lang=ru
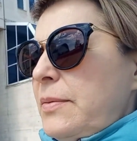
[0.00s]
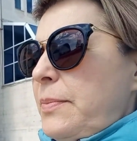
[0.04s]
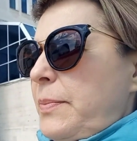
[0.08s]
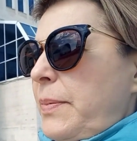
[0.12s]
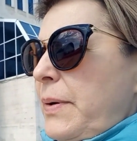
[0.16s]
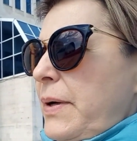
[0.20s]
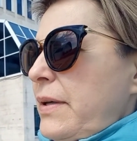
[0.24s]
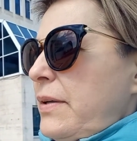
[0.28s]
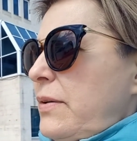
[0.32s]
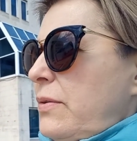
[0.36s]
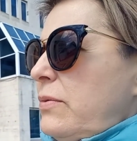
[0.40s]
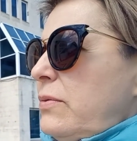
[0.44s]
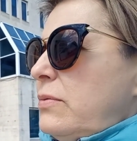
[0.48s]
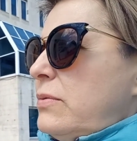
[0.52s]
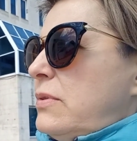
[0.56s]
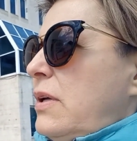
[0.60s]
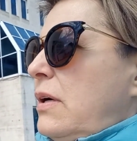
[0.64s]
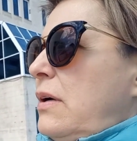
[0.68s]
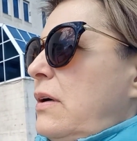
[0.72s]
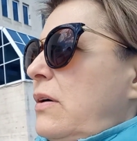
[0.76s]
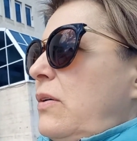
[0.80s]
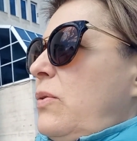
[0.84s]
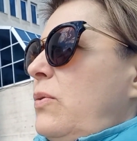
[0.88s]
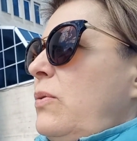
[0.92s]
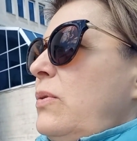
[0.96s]
поют, а
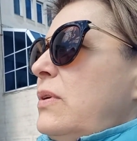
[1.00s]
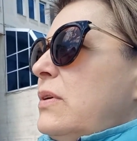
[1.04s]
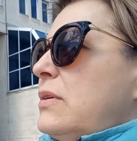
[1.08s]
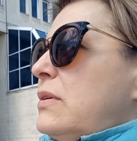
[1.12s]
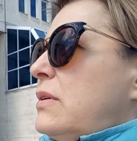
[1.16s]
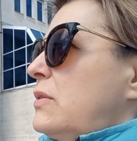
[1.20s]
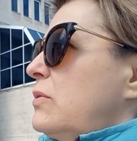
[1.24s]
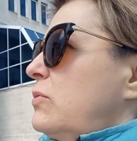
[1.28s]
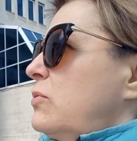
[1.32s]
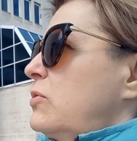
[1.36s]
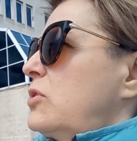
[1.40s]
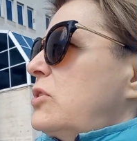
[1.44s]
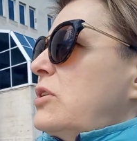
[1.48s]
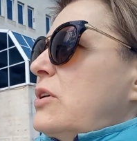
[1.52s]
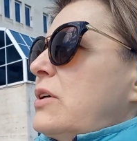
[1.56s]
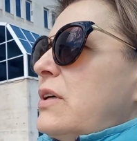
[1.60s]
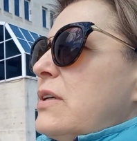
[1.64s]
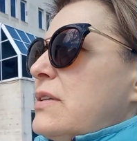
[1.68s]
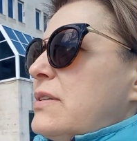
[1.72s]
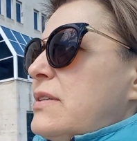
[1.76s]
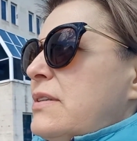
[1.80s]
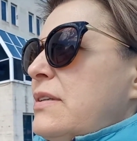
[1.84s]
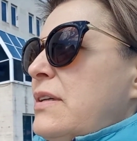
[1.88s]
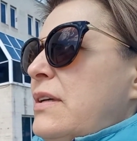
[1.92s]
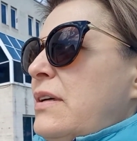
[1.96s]
холод
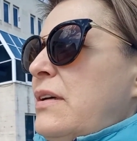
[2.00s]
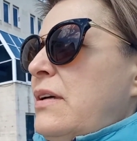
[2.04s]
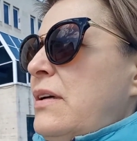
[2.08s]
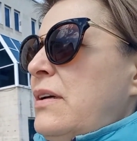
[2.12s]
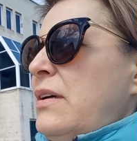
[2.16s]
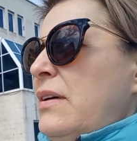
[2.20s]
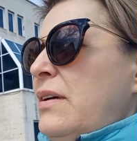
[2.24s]
ужасный.